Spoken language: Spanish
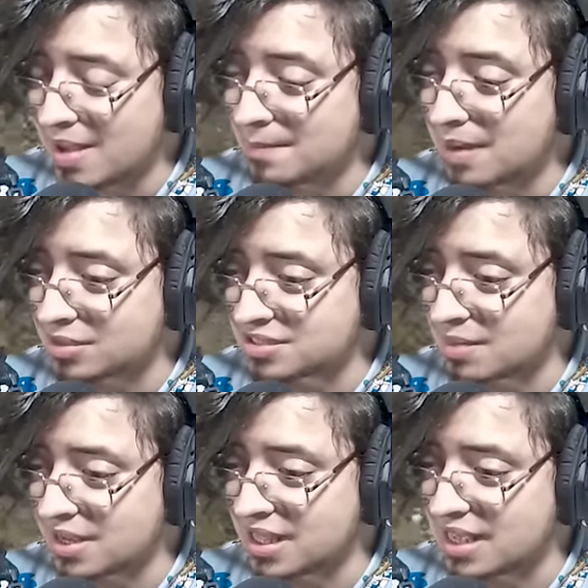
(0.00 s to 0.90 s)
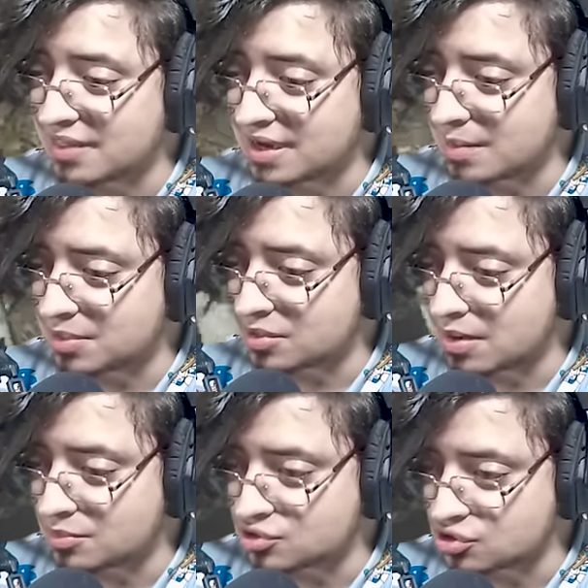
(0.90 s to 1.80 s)
Vamos a ver qué tan rápido
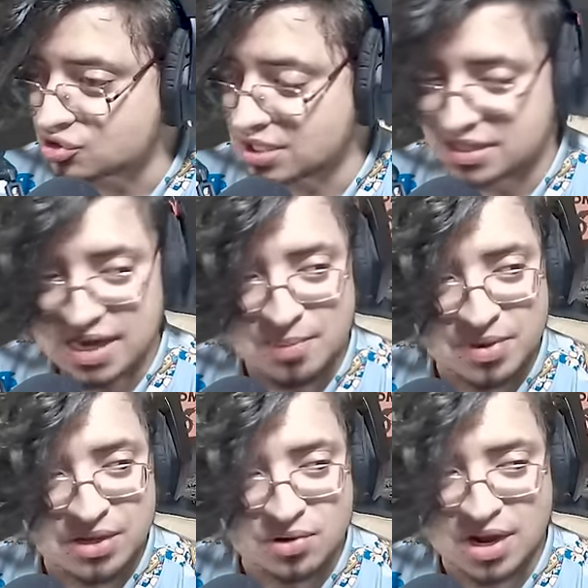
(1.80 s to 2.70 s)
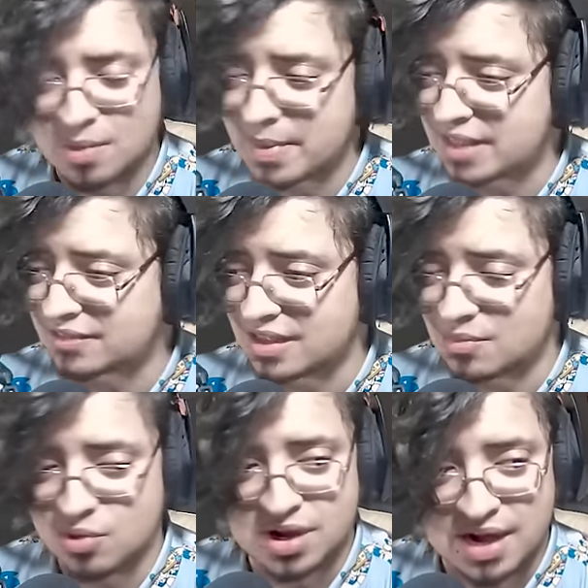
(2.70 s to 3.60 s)
vamos con Sonic de la película. No parece ir
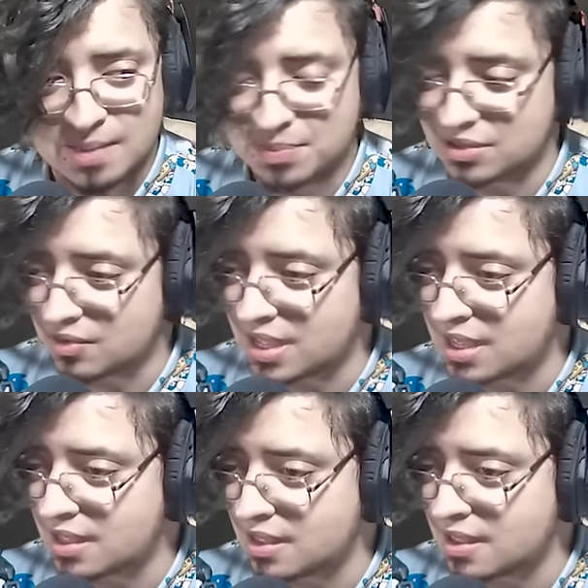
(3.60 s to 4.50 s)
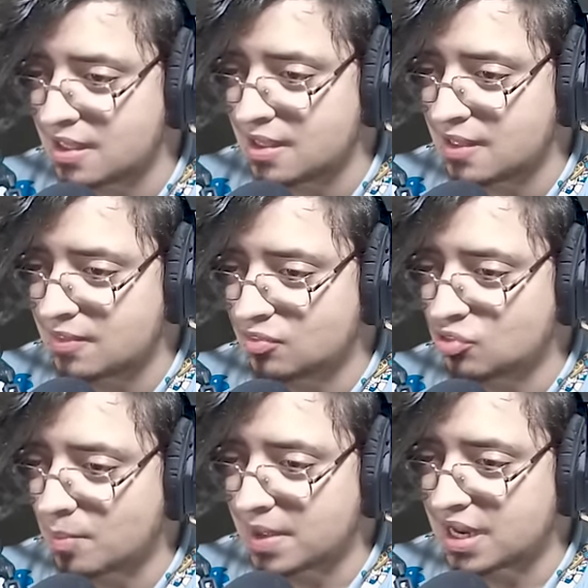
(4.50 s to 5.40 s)
muy rápido, ¿eh?
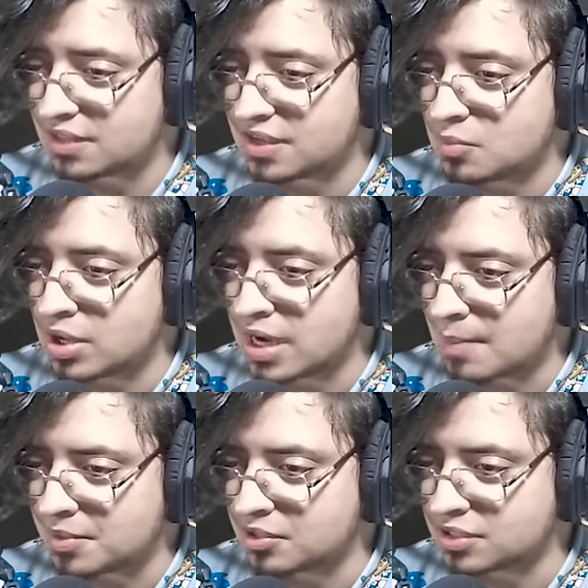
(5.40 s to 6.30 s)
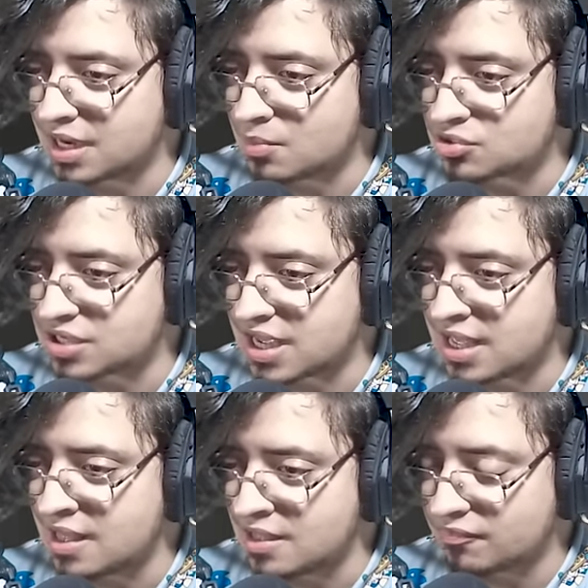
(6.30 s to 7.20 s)
No parece ir muy rápido. Tenemos
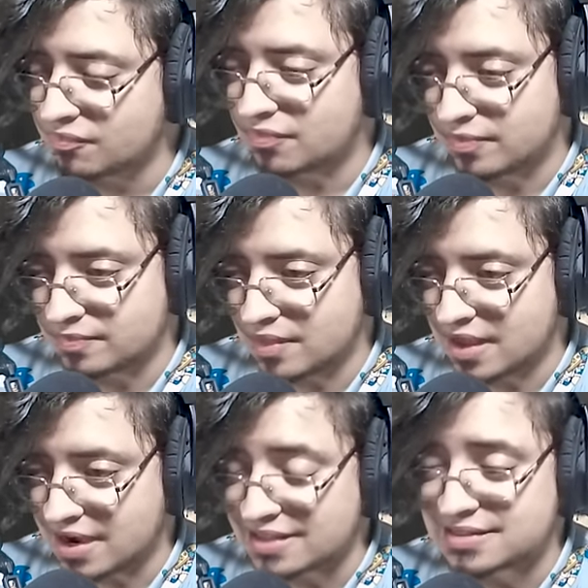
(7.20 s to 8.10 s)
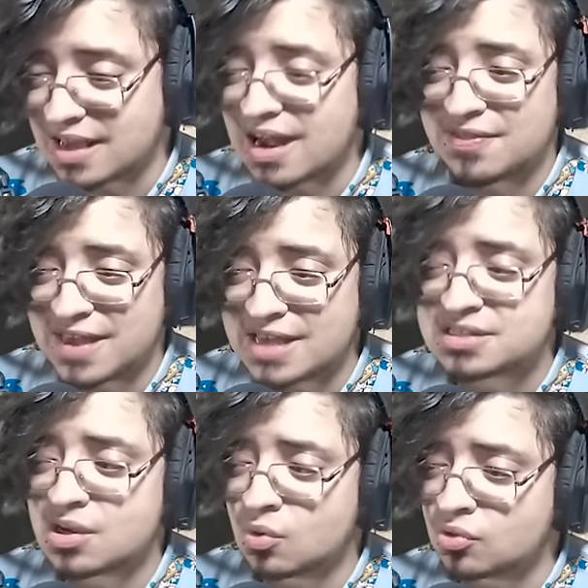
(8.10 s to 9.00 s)
que restarle 10
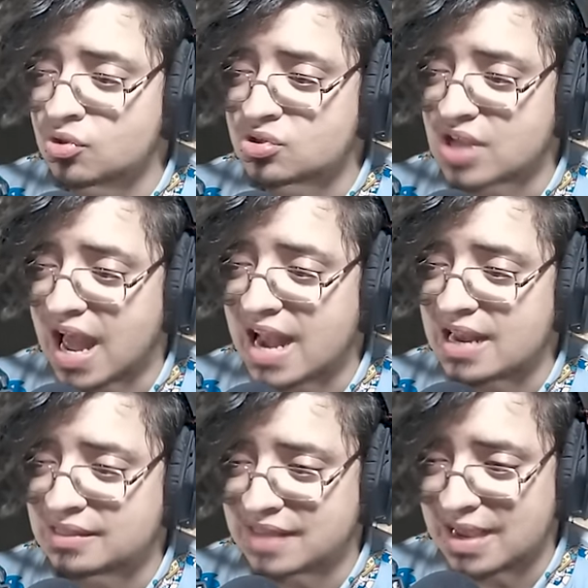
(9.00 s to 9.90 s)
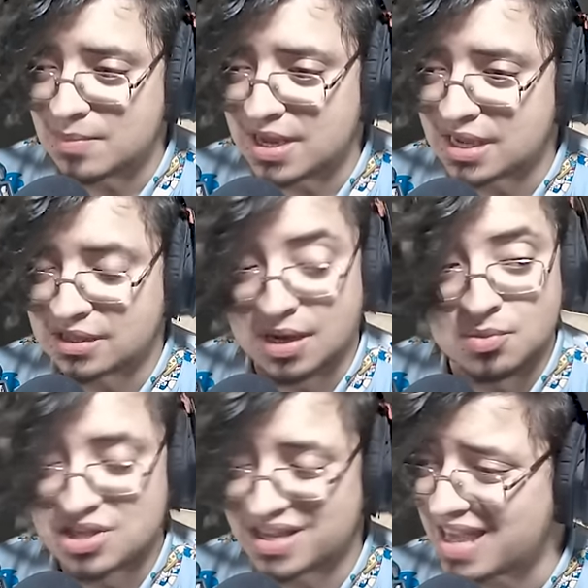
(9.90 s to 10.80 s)
segundos al timer que
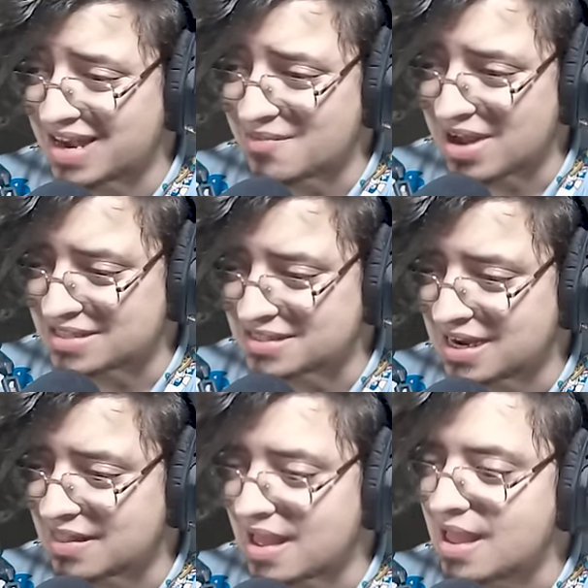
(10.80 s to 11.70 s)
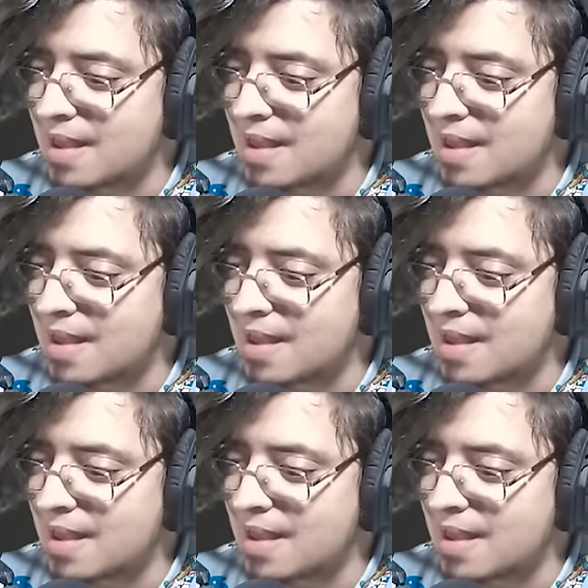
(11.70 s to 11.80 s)
tenemos aquí arriba a la izquierda.